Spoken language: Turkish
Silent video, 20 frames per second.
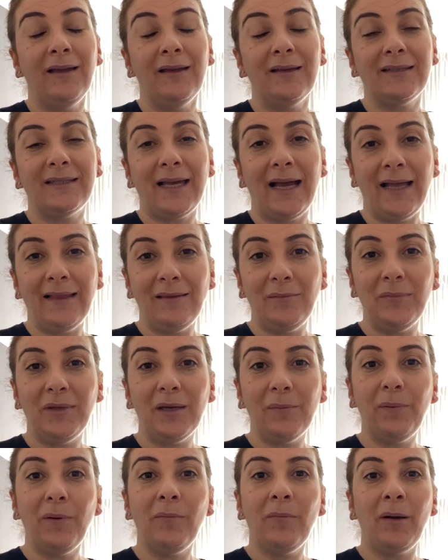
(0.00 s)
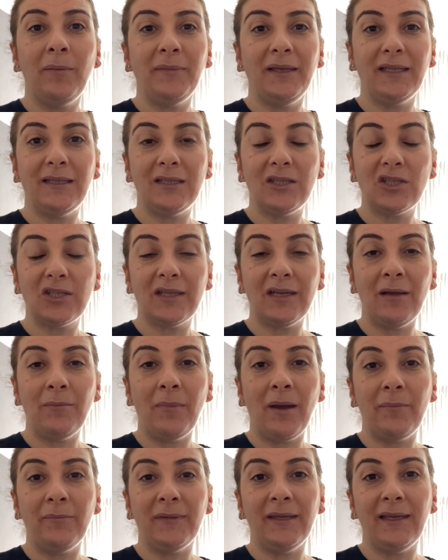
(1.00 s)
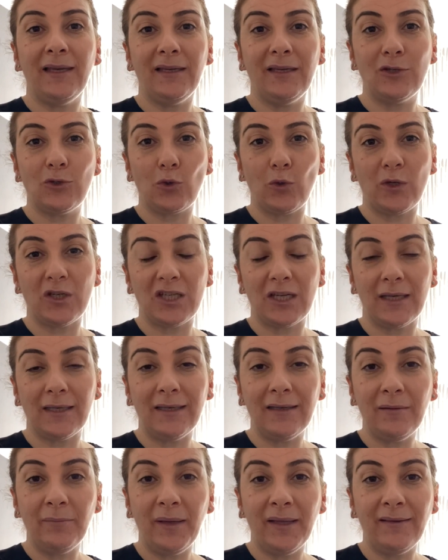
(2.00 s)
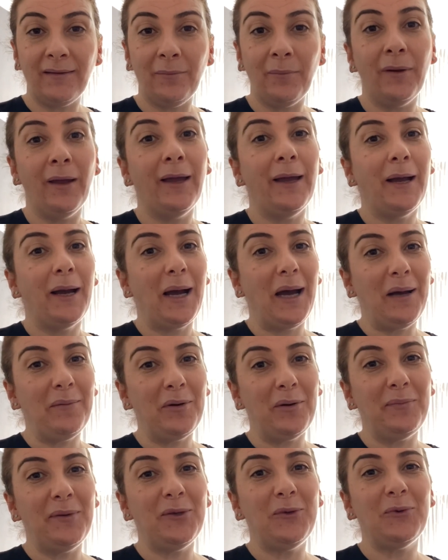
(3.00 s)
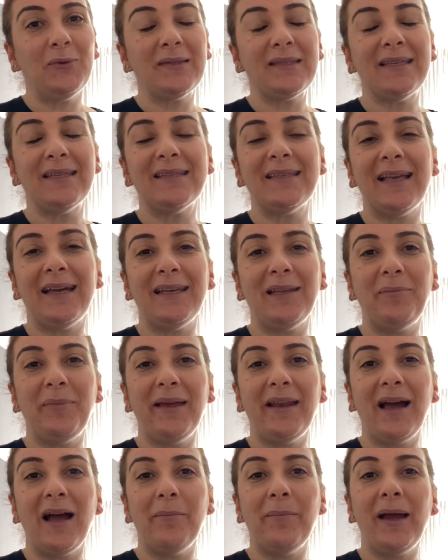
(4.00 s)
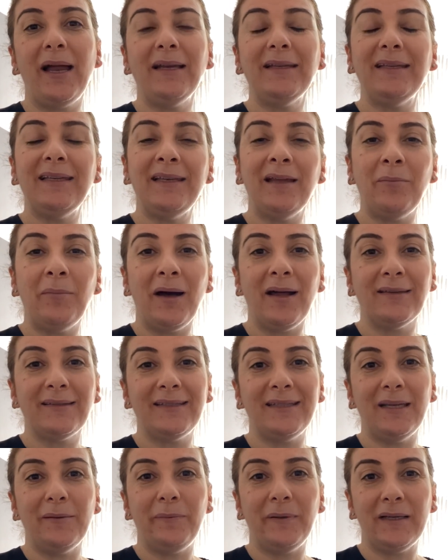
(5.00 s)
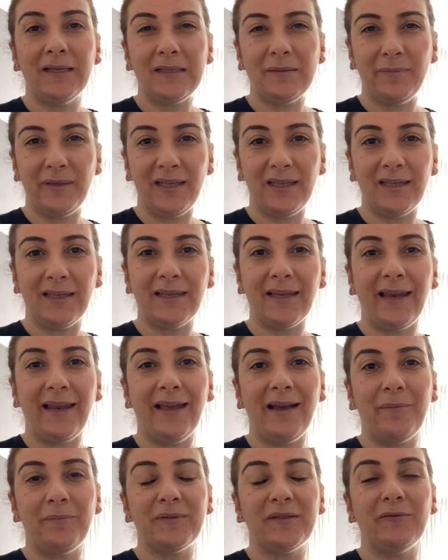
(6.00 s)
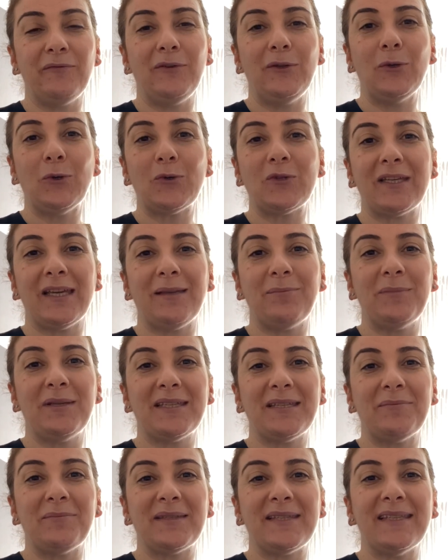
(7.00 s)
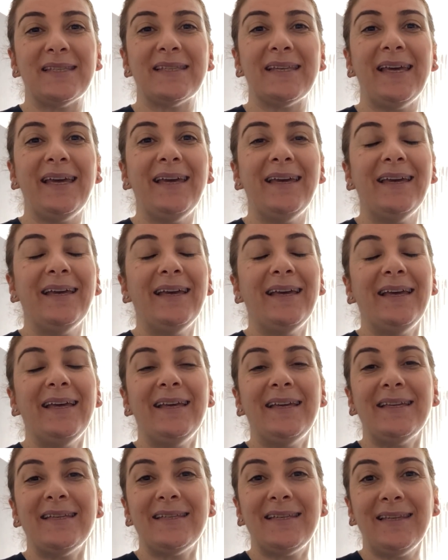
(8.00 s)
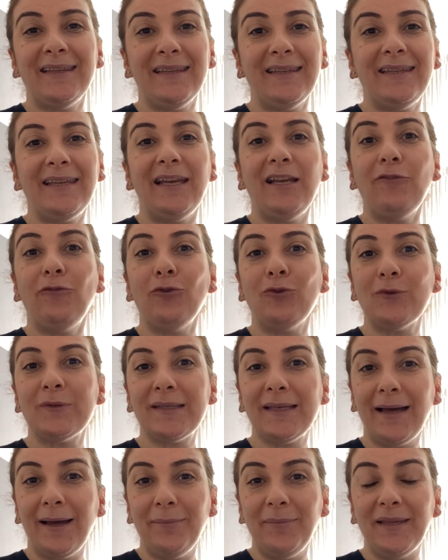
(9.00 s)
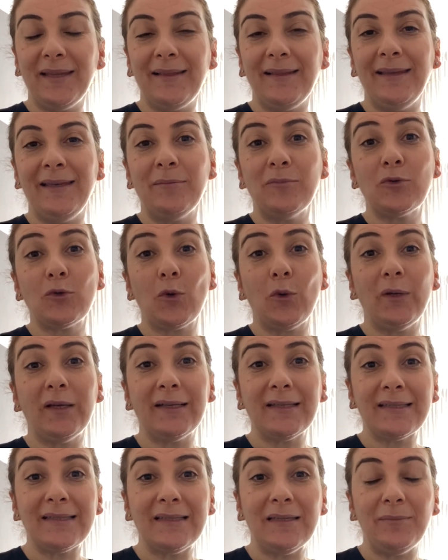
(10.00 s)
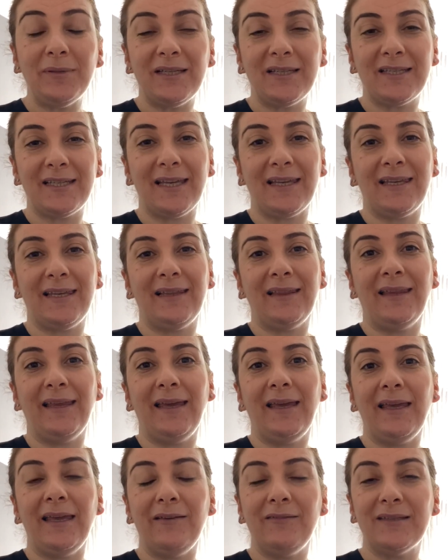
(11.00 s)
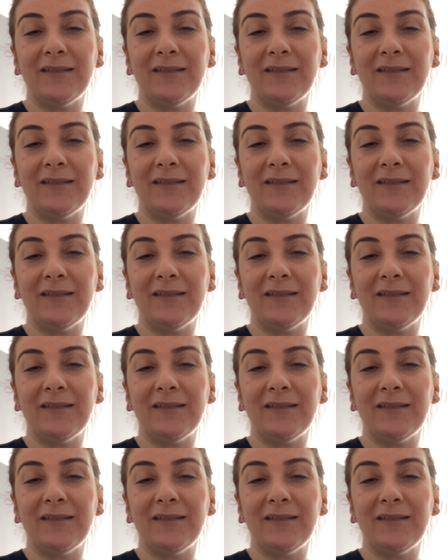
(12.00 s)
kendim yapamam, yetiştiremem diye hiç o işe girmedim. Ama bir gün sizlerle beraber yine mantı yaparız. Bir iki kere yaptım, vlog çekmiştim size. Şimdi telefonu sabitleyeyim. Şöyle hızlı bir şekilde evi